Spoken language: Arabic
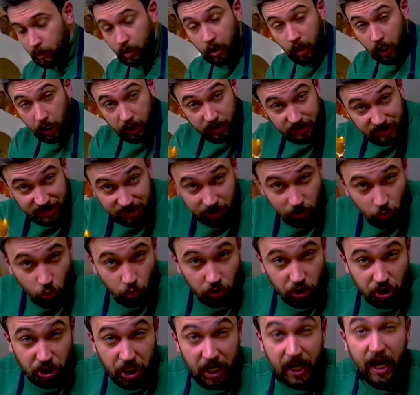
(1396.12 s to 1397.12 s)
هاي
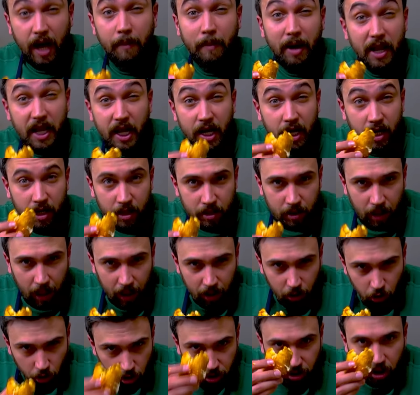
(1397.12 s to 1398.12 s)
السندويشة غميان
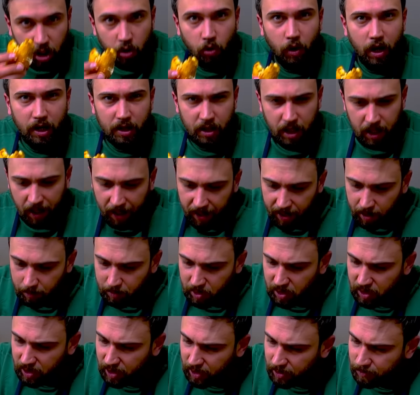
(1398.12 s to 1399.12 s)
على قولة اخواننا
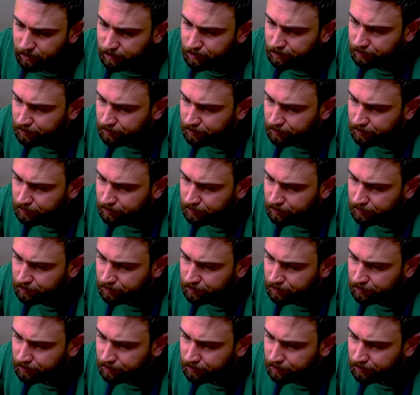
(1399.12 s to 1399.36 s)
الحلبية